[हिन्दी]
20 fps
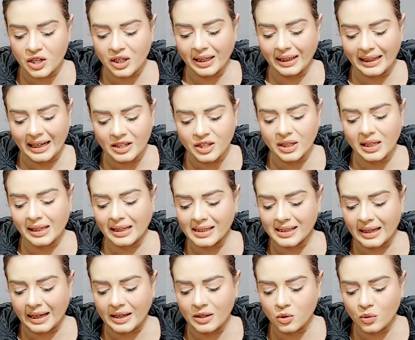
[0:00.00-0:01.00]
जाए कराची का
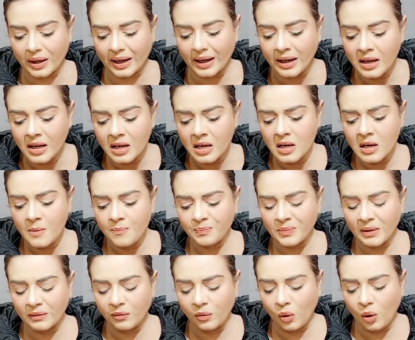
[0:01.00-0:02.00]
कसाई जो है
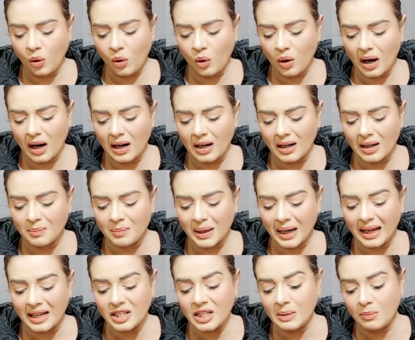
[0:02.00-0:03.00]
वो बड़ा
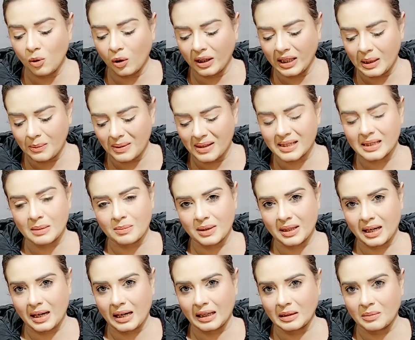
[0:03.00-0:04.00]
अजीब गरीब किस्म
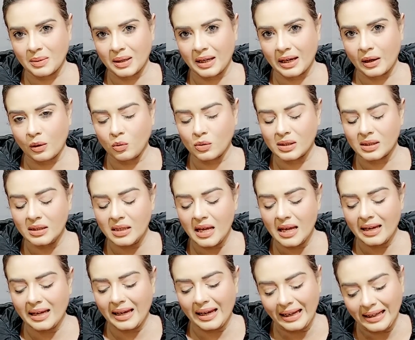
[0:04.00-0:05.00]
का आदमी है उसने
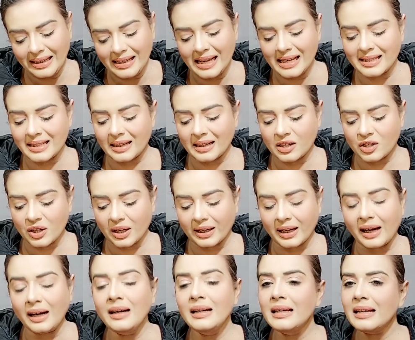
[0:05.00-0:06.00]
खेल ही ऐसा
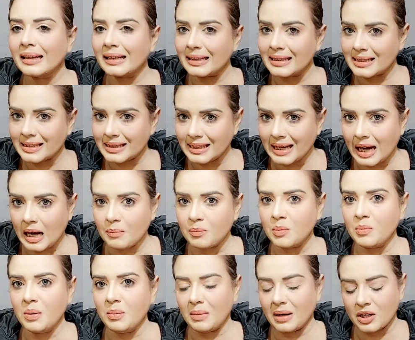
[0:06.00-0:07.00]
रचाया कि सांप
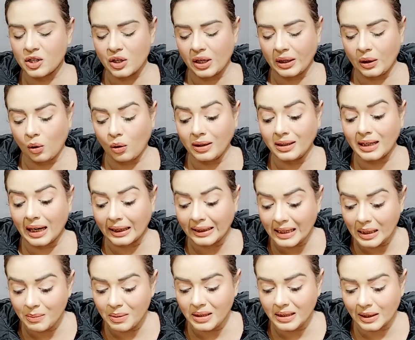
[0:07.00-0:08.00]
भी मर जाए और
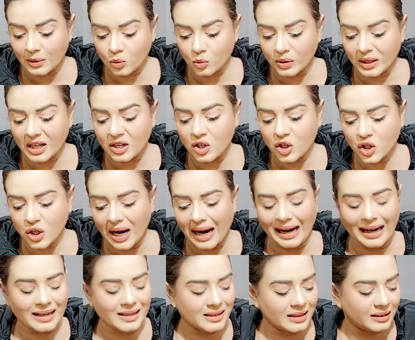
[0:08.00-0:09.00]
लाठी भी ना टूटे
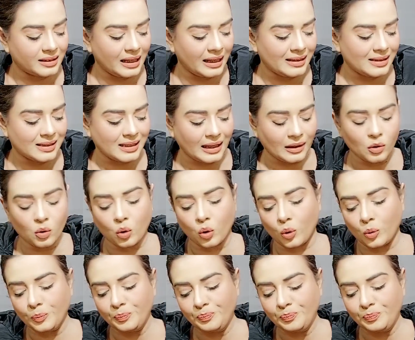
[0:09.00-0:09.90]
चार जिंदा इंसानों को